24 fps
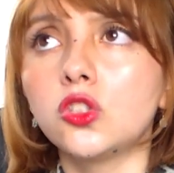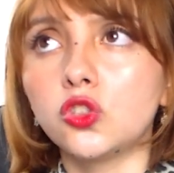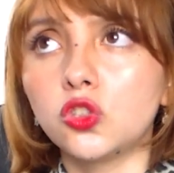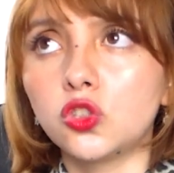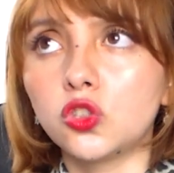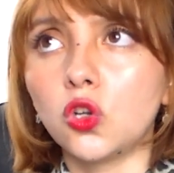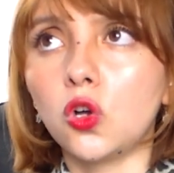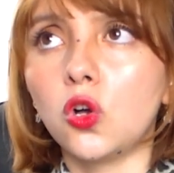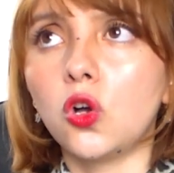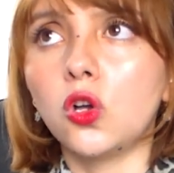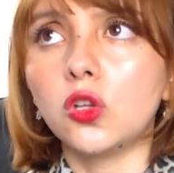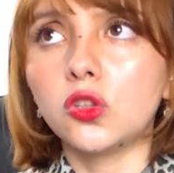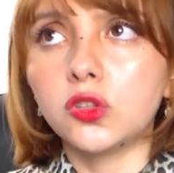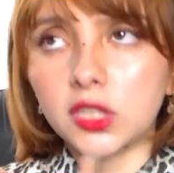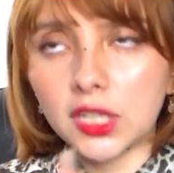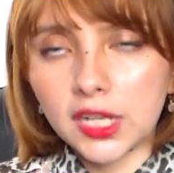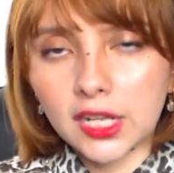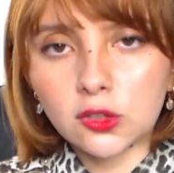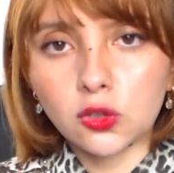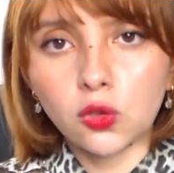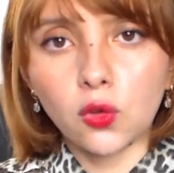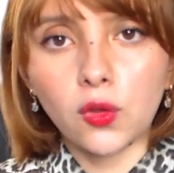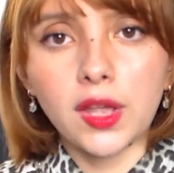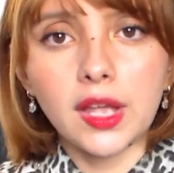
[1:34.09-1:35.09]
yo
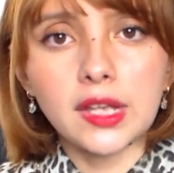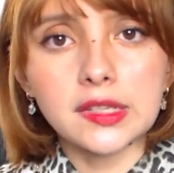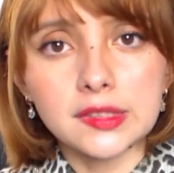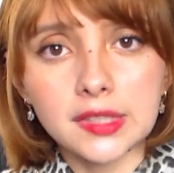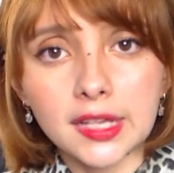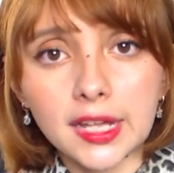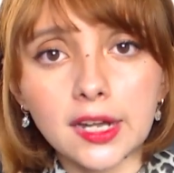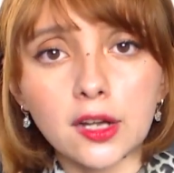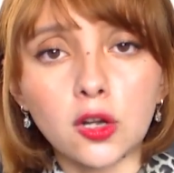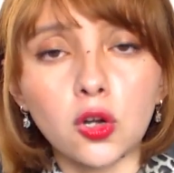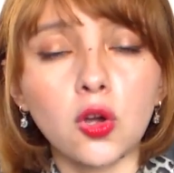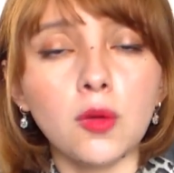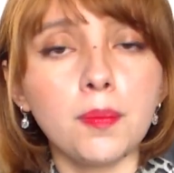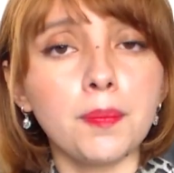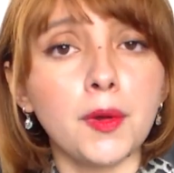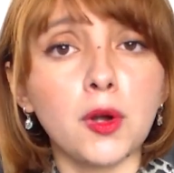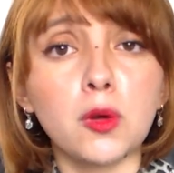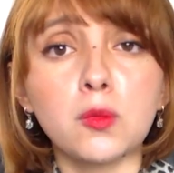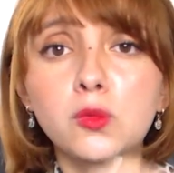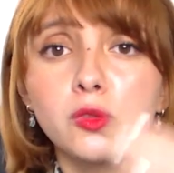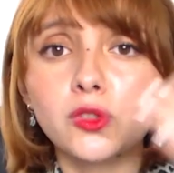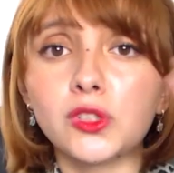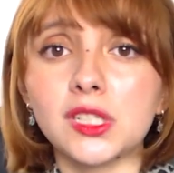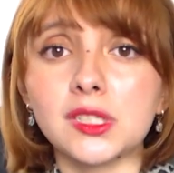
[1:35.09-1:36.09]
trato de hacerlo,
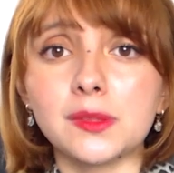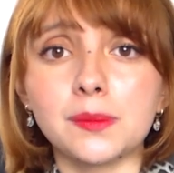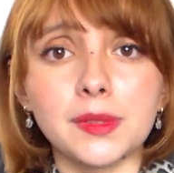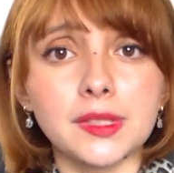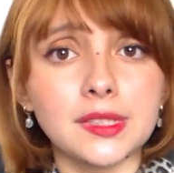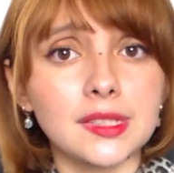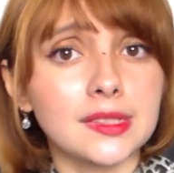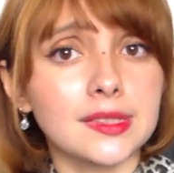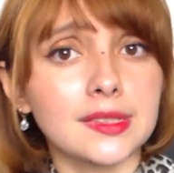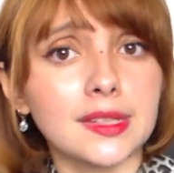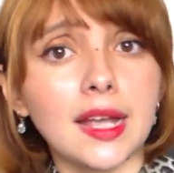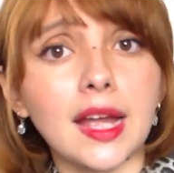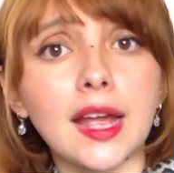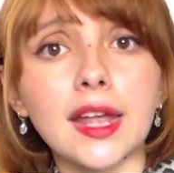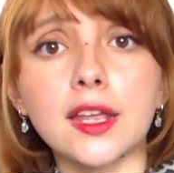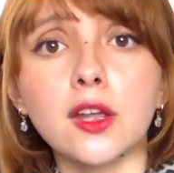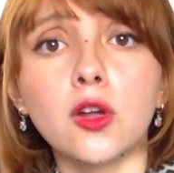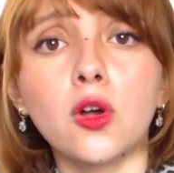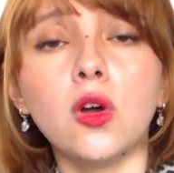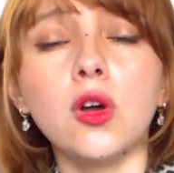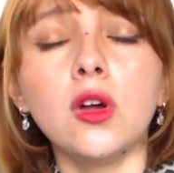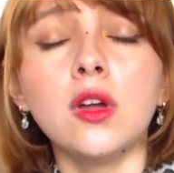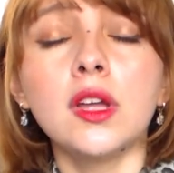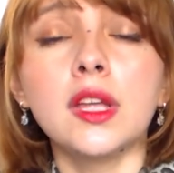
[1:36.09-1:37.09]
pero muchas veces
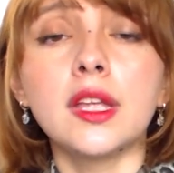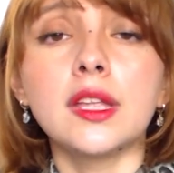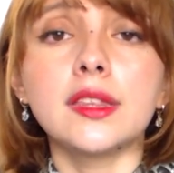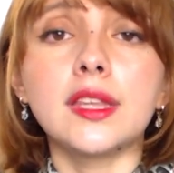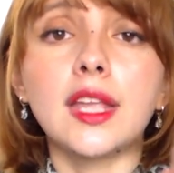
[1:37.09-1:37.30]
caigo,